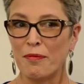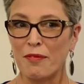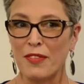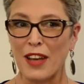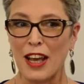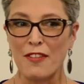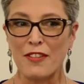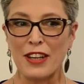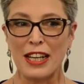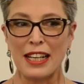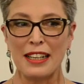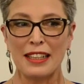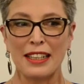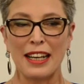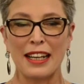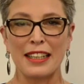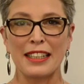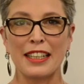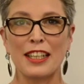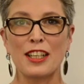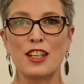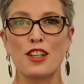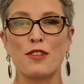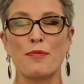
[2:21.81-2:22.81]
Wer will,
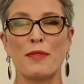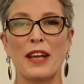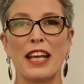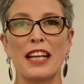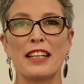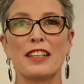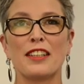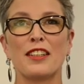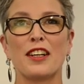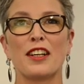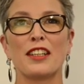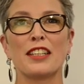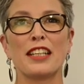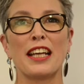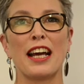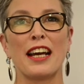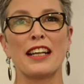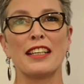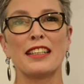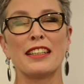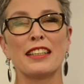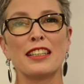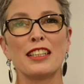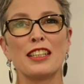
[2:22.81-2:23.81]
kann dann später noch die
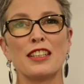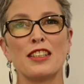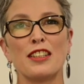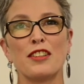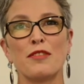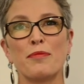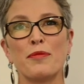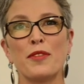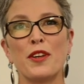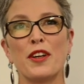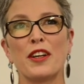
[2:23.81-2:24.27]
anderen